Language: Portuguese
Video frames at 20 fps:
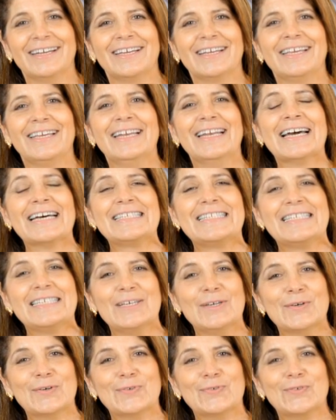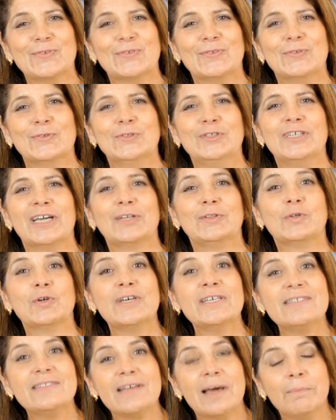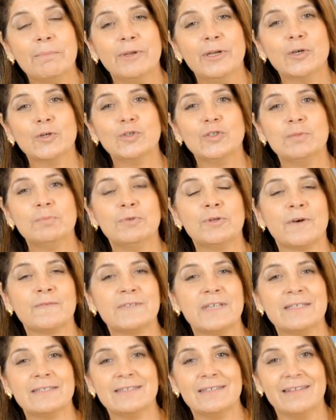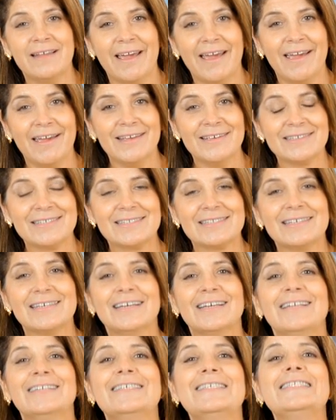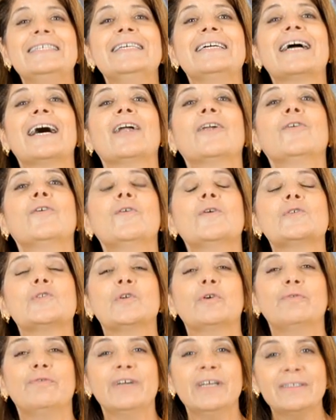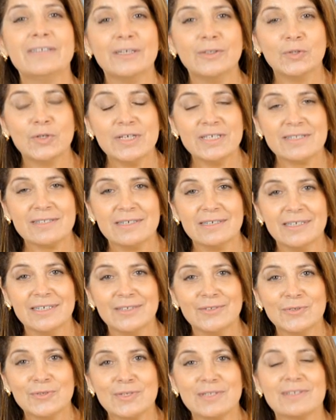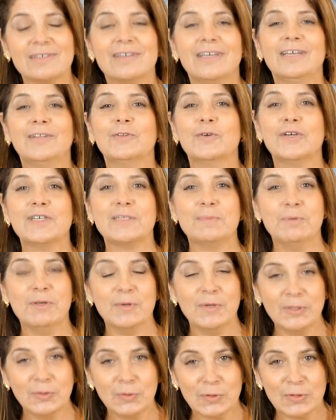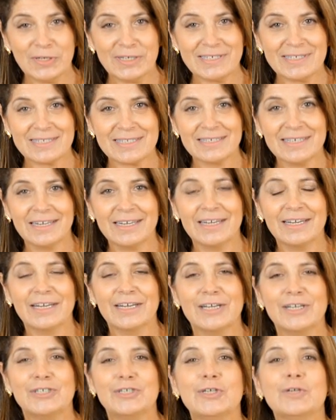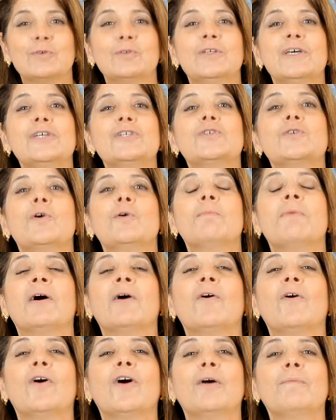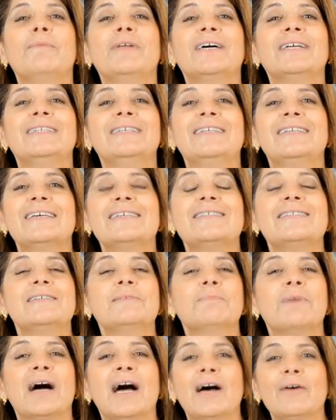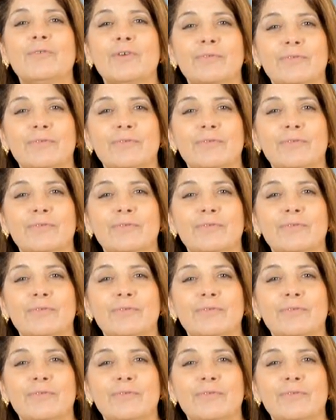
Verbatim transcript: que nasceu no dia 2 de abril de 1910, desencarnou aos 92 anos em 2002. Chico deixou uma obra de inestimável